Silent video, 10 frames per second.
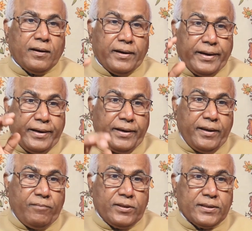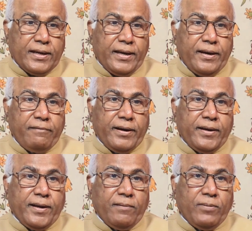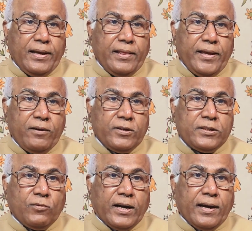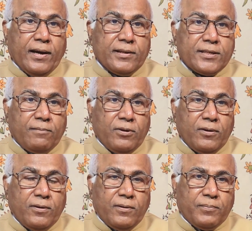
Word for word: ఆయన నియమించగానే వెంటనే బయలుదేరి వచ్చి వరంగల్ సభలో